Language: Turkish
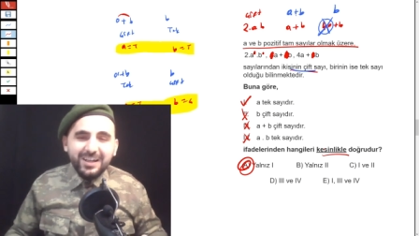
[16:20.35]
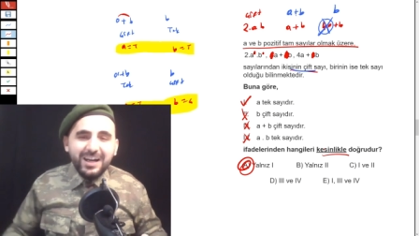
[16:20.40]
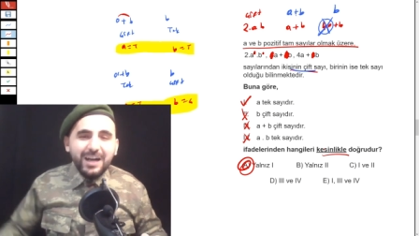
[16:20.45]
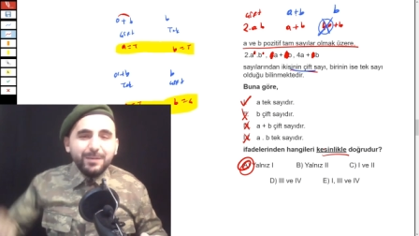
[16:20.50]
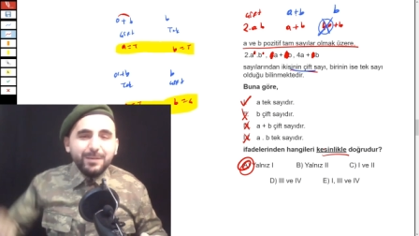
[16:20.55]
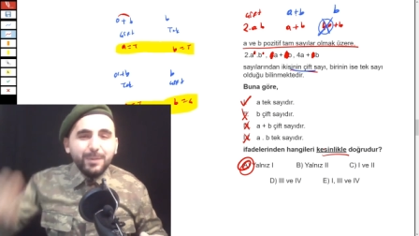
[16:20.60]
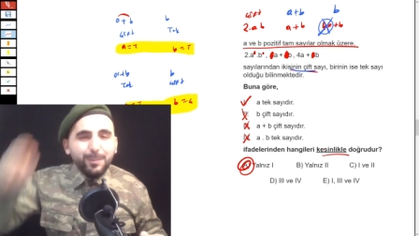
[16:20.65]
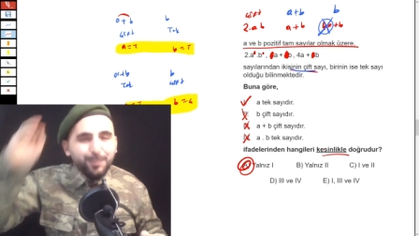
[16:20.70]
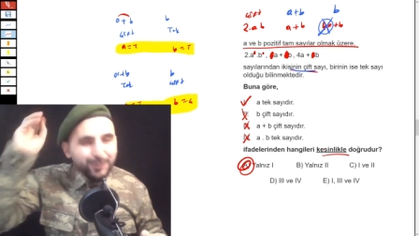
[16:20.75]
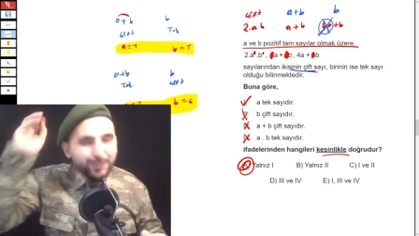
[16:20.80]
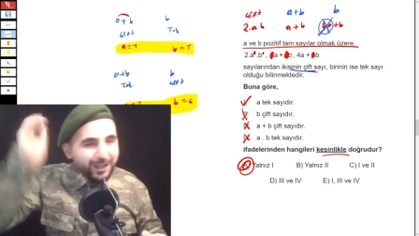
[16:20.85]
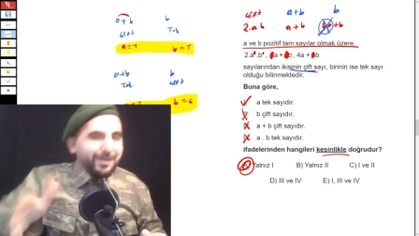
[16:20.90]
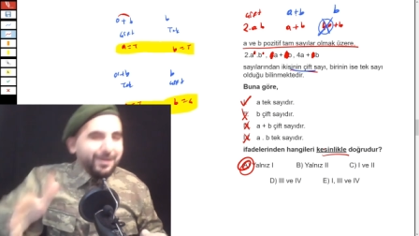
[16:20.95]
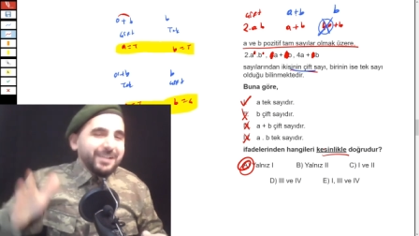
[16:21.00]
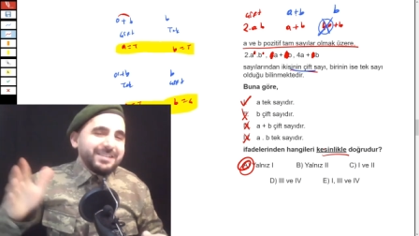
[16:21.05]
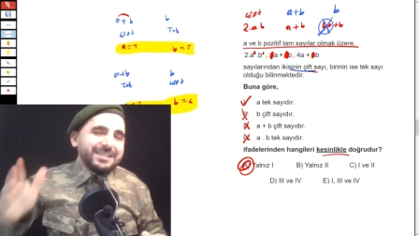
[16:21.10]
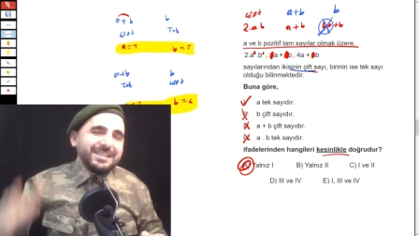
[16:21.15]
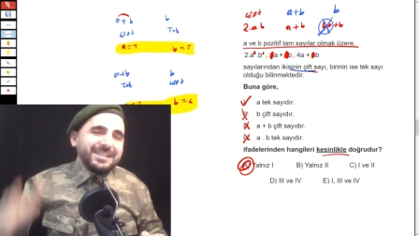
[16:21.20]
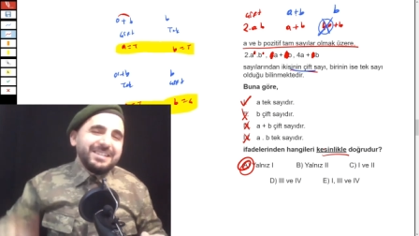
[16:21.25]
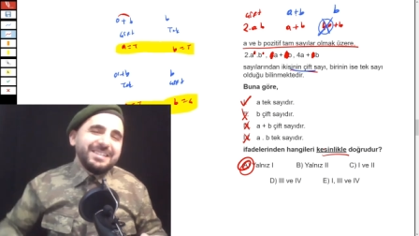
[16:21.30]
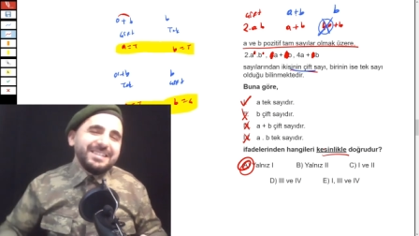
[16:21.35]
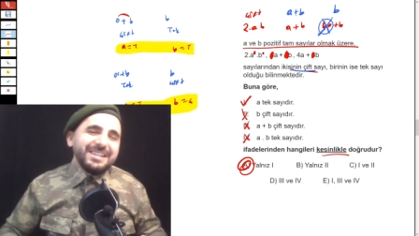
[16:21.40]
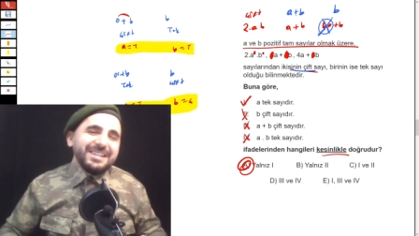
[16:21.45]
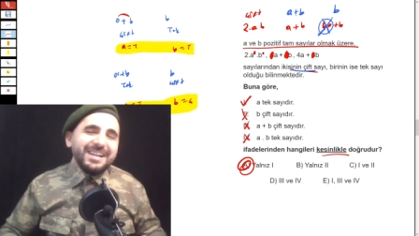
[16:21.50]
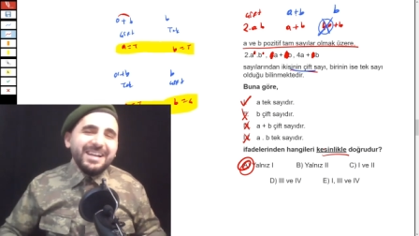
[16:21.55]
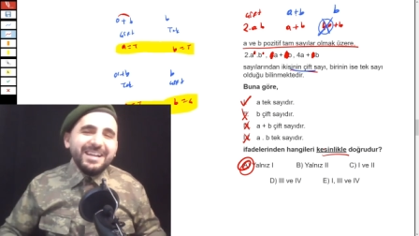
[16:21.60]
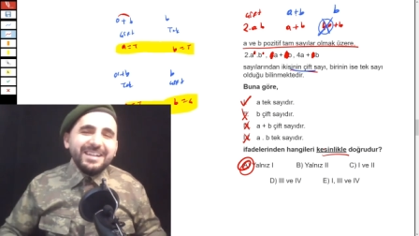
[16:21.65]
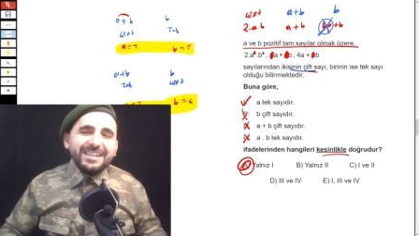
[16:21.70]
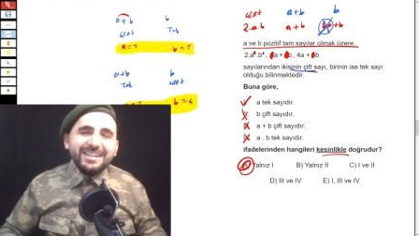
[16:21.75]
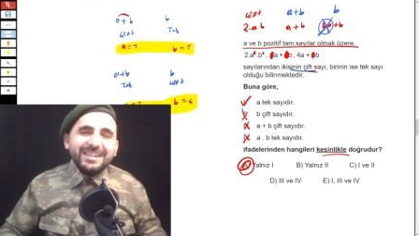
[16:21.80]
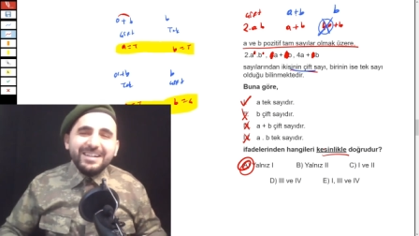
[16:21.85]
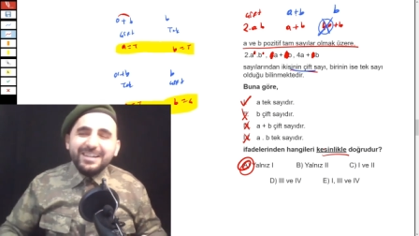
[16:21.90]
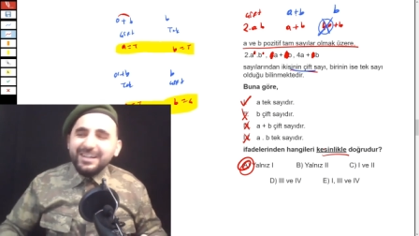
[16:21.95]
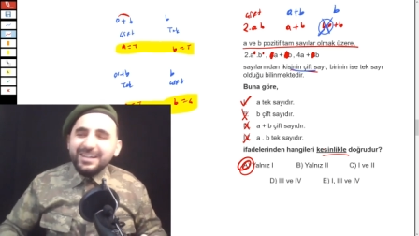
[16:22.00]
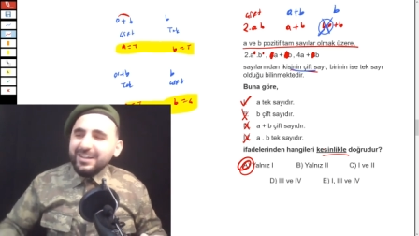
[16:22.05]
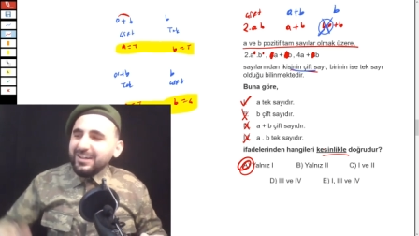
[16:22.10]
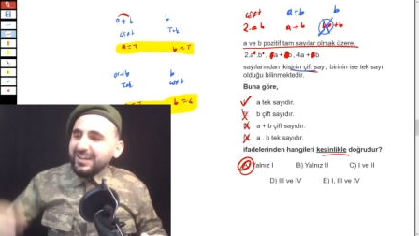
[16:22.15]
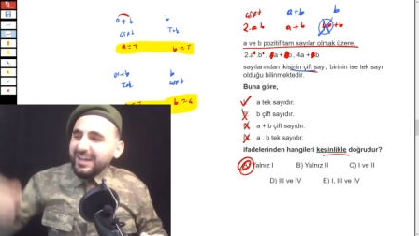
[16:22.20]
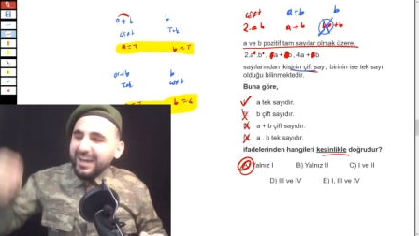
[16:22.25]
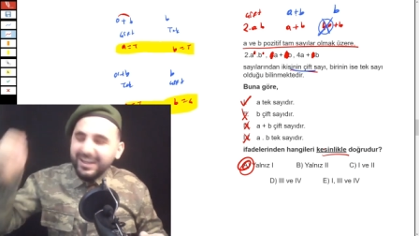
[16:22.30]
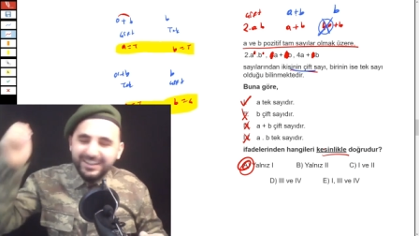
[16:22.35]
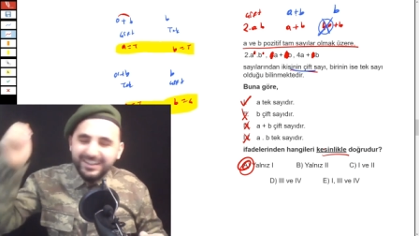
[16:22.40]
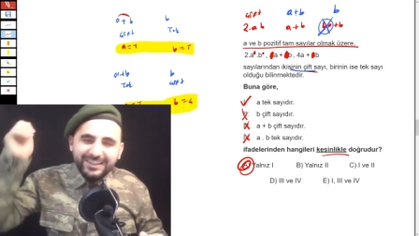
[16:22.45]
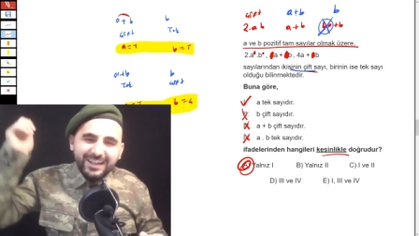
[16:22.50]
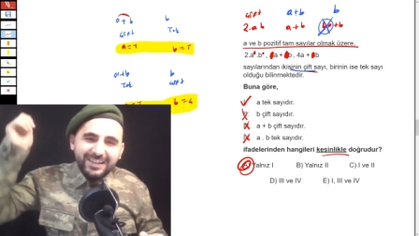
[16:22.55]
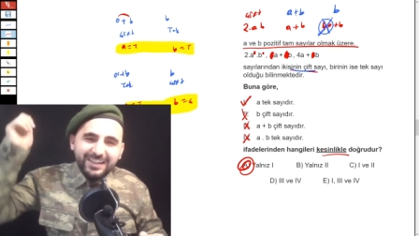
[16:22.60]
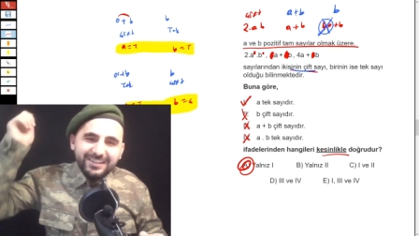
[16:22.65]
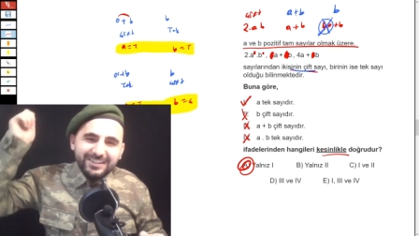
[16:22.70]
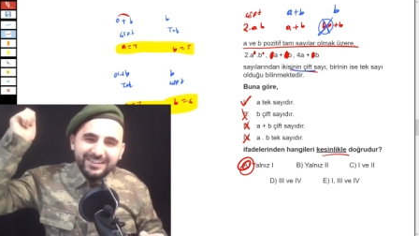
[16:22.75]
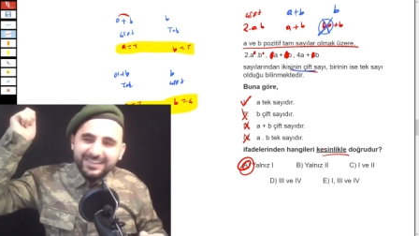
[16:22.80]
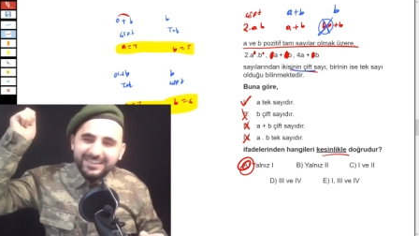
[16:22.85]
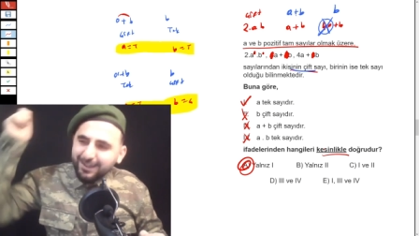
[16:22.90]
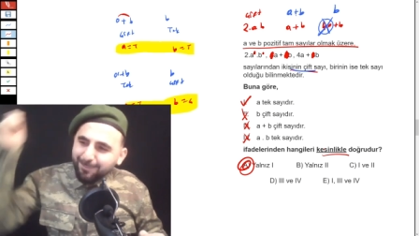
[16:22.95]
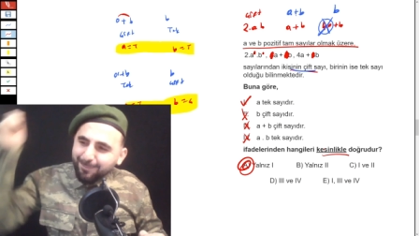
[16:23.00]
ama bulamazsınız diye heyecanınızı yine